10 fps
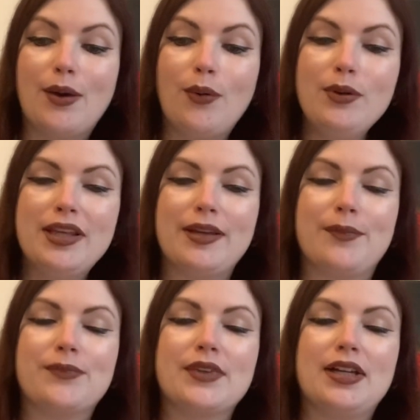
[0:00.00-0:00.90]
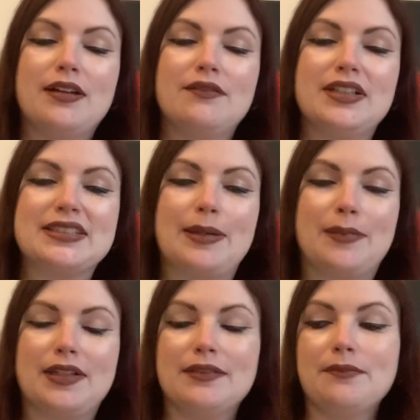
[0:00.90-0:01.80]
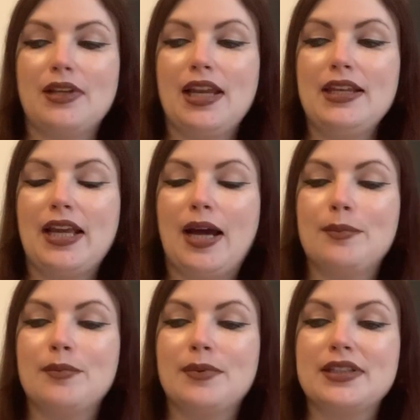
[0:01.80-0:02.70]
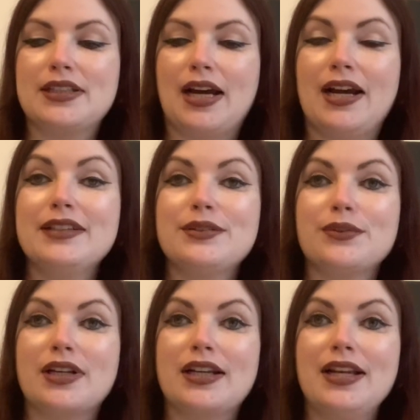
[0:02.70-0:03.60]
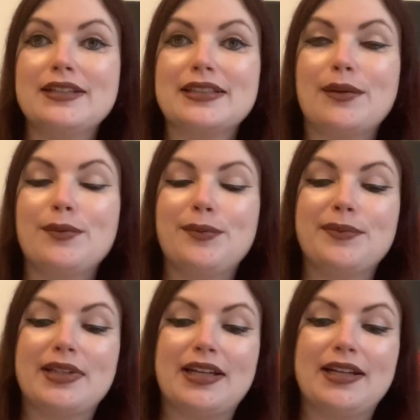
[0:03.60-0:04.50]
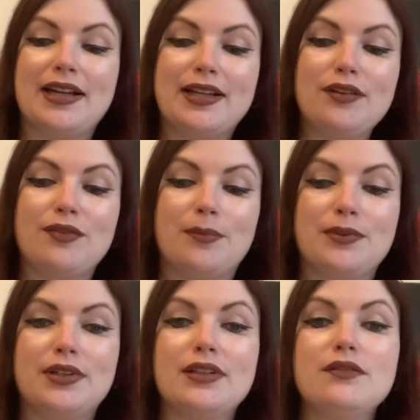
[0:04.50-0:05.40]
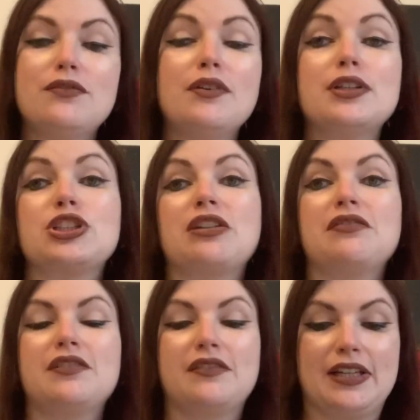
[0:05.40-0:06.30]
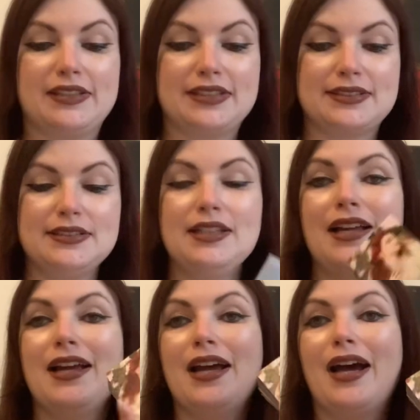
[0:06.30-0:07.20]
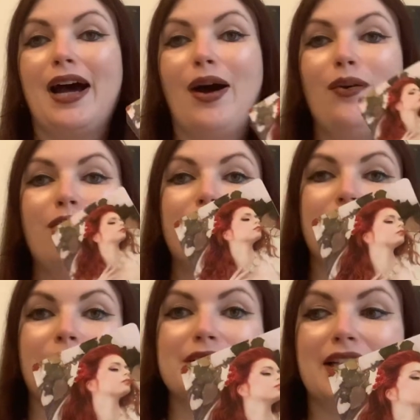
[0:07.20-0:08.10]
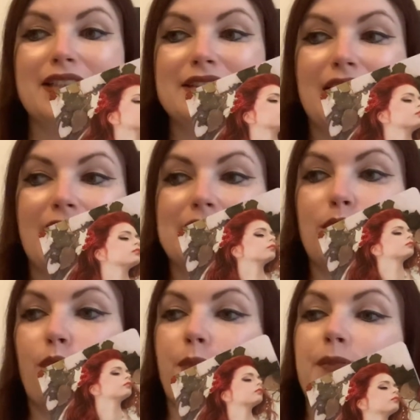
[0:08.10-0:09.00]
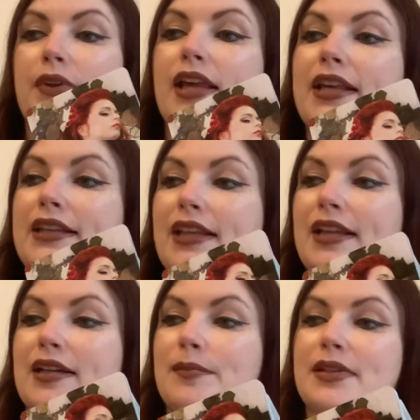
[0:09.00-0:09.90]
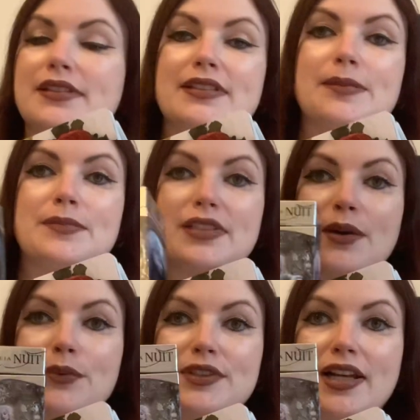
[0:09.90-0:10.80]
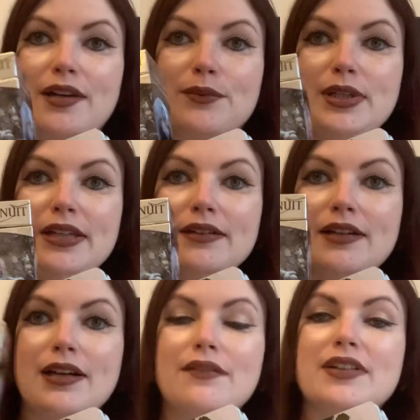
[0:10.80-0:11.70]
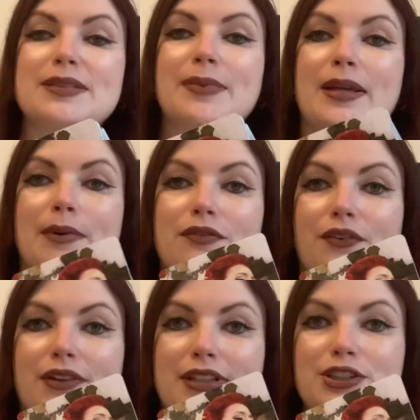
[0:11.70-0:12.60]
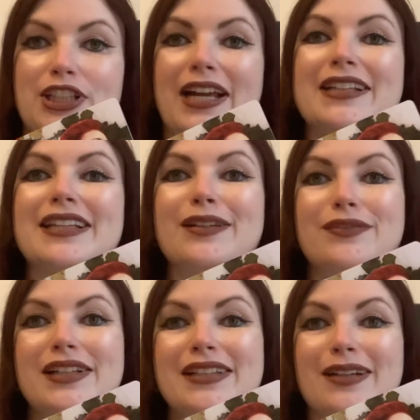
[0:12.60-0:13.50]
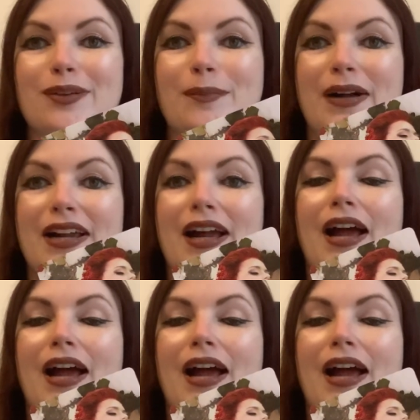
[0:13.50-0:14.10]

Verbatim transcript: Okay, Wassermann. Ich habe mich gereinigt und geklärt. Ich habe mich mit einer Energie verbunden, vorgeschaffelt währenddessen. Auf der Rückseite des Decks. Oh, ich lege mit dem Tarot de la Nuit, was mir jemand von euch geschenkt hat. Vielen Dank nochmal.